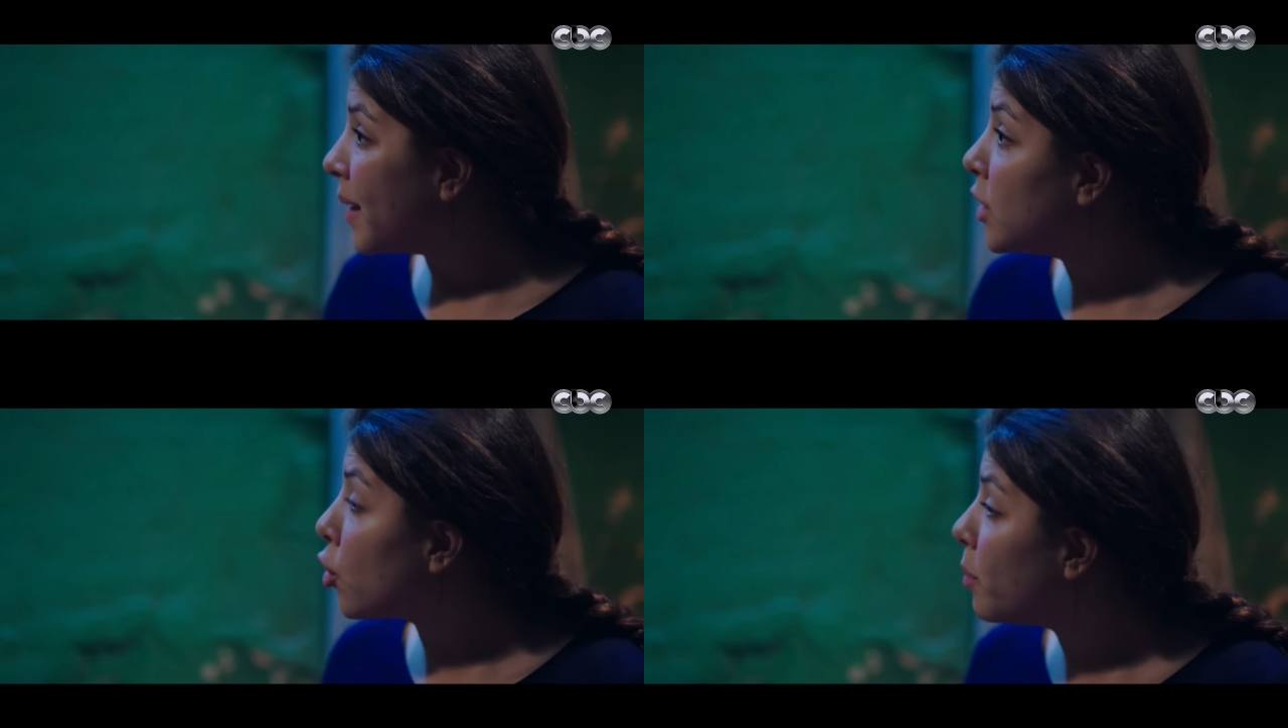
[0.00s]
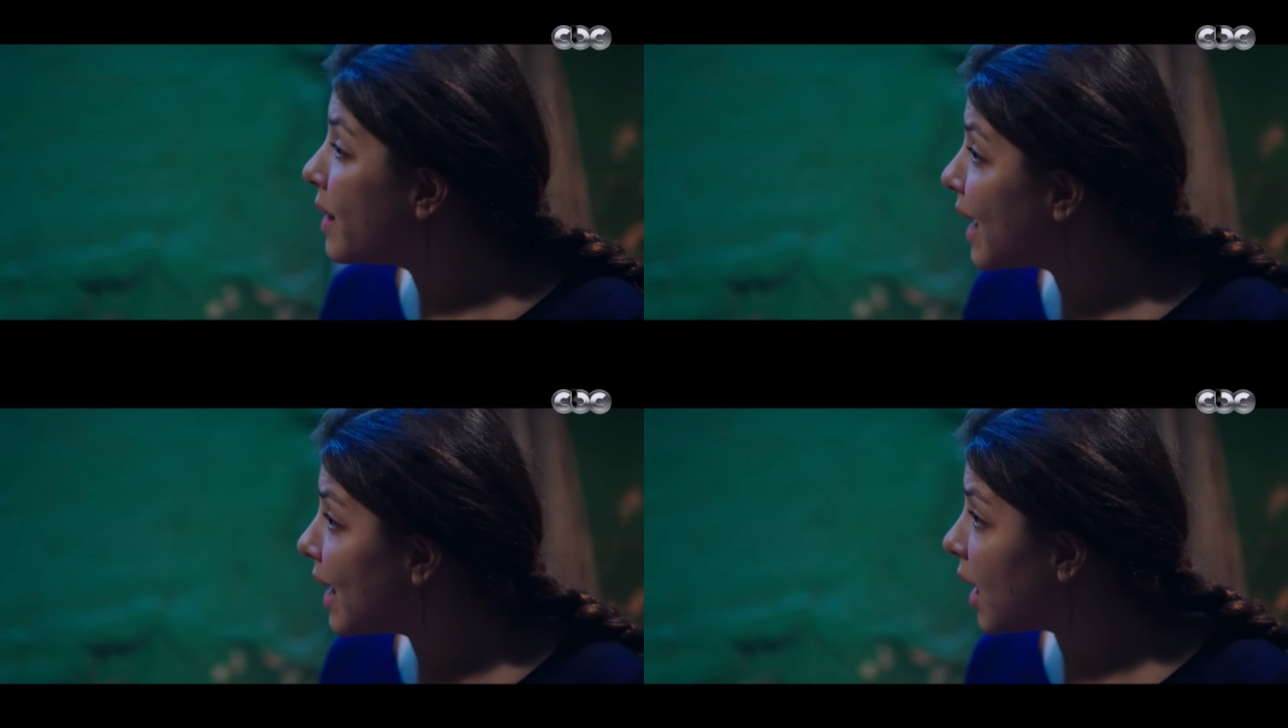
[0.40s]
بعدين يا
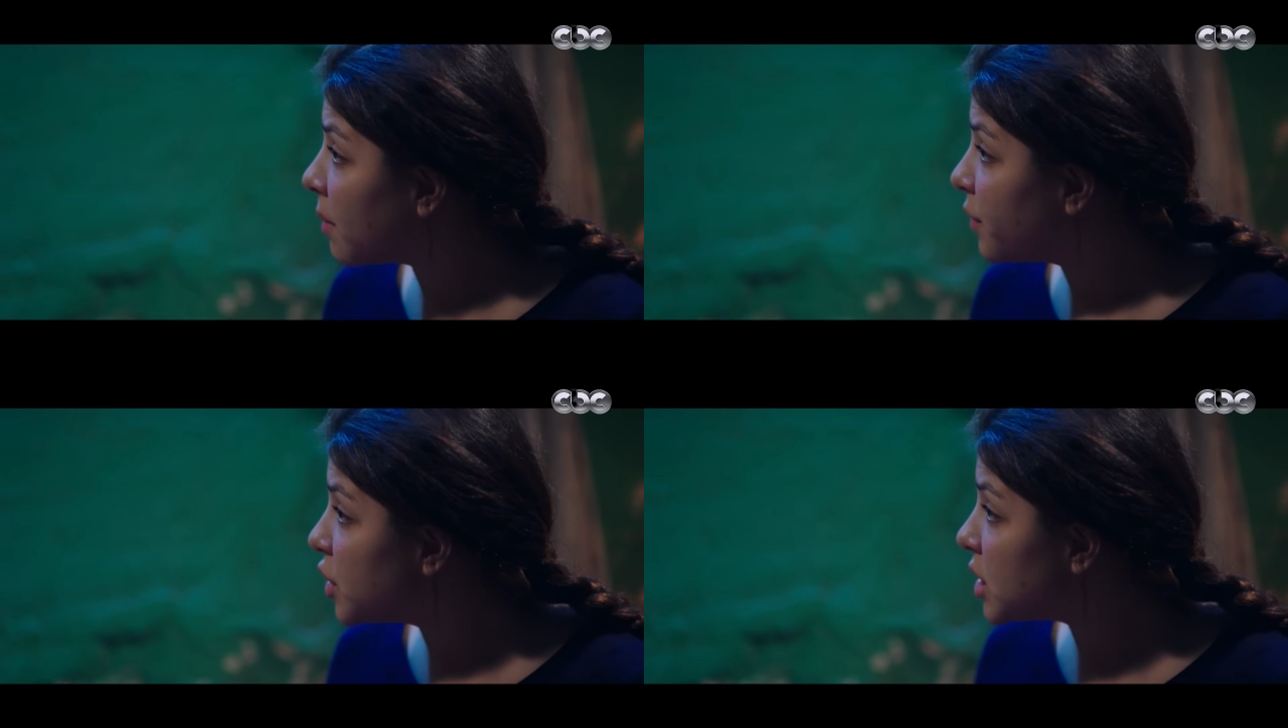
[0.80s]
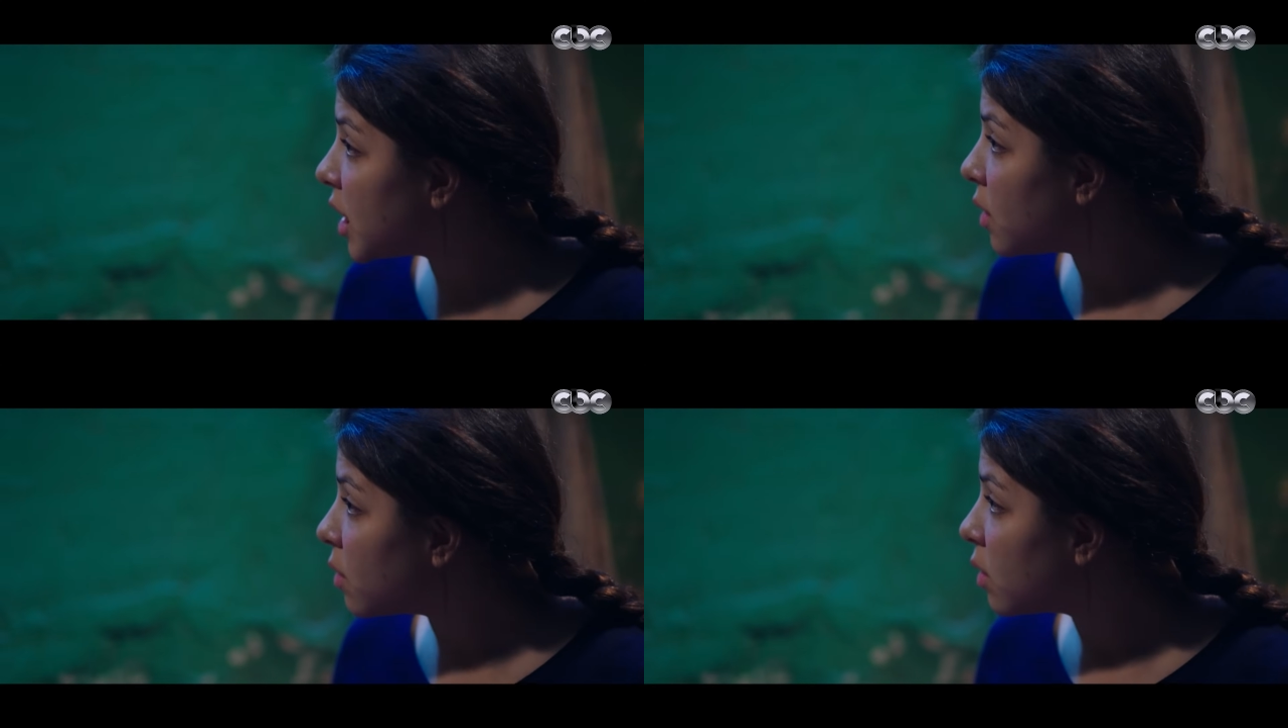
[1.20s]
روبي ده جدع مفيش
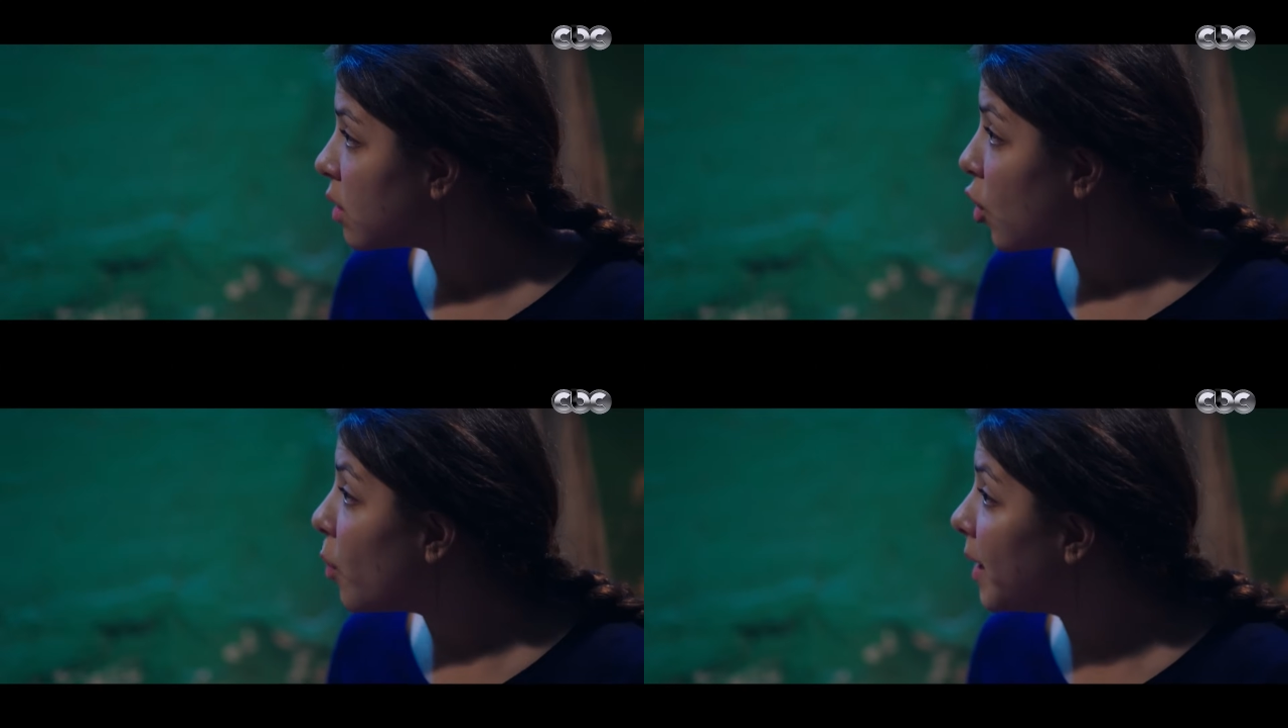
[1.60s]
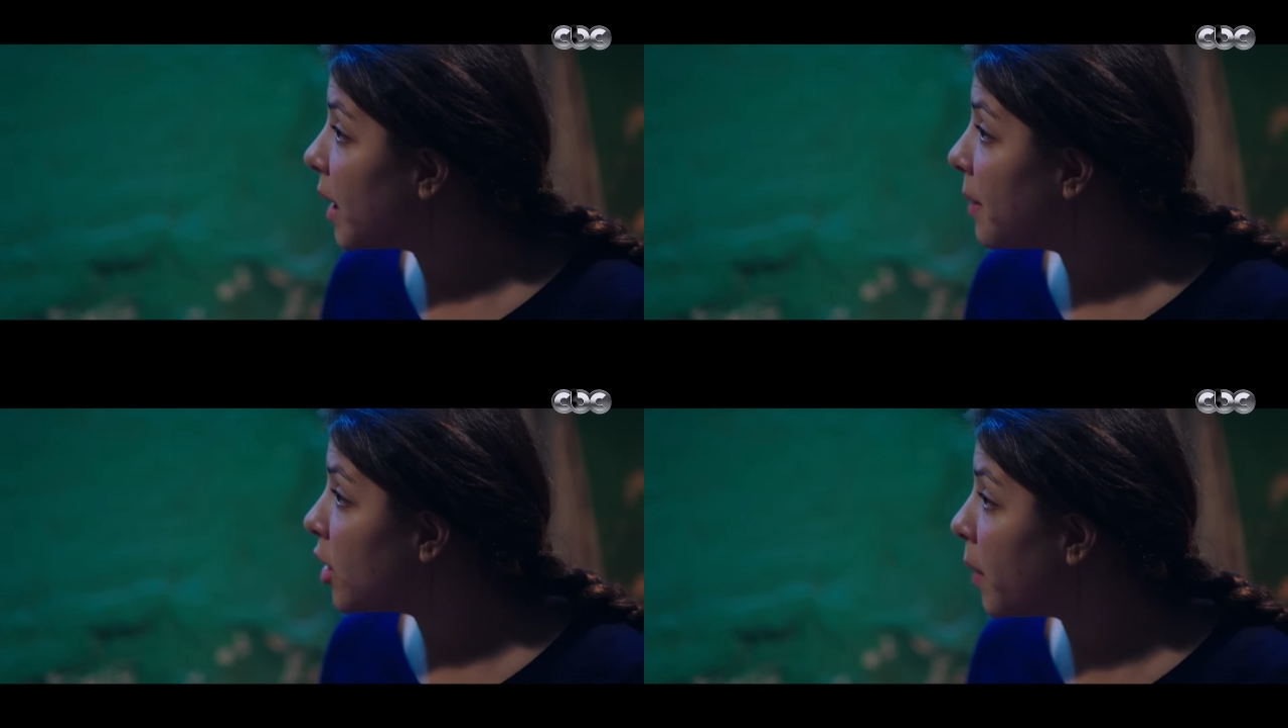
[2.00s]
زيه
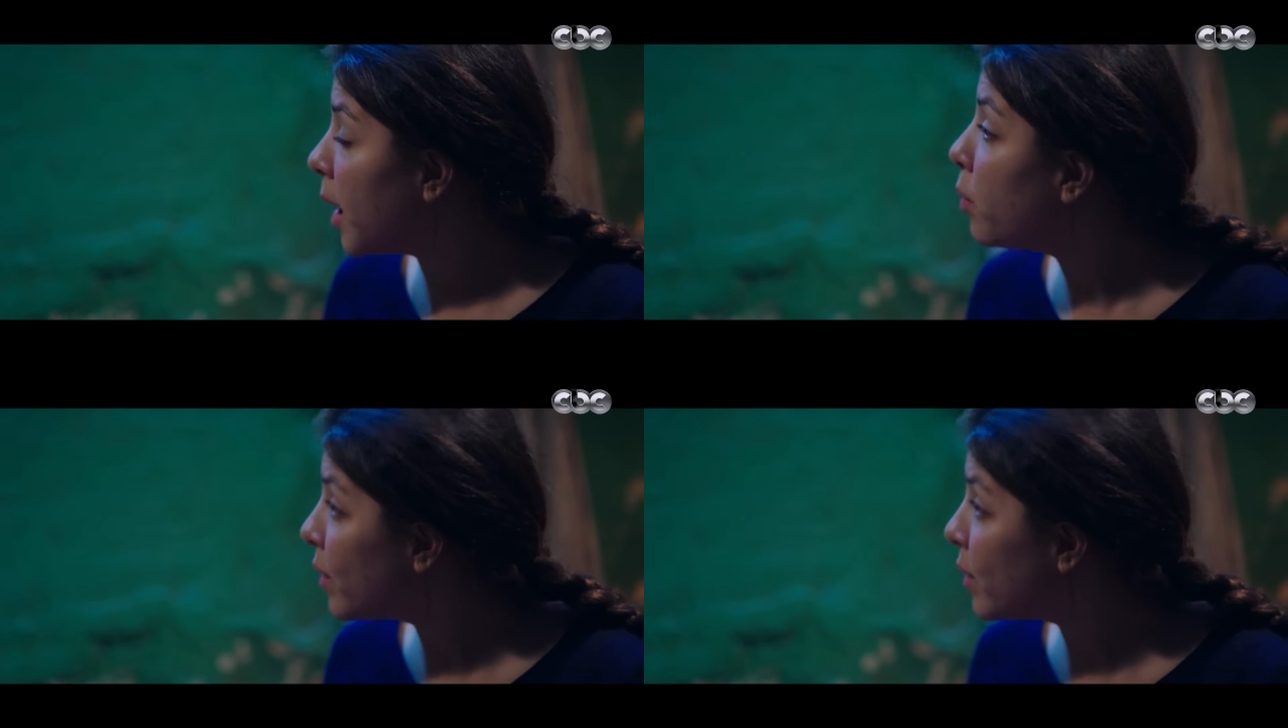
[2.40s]
وبيحبني وبحبه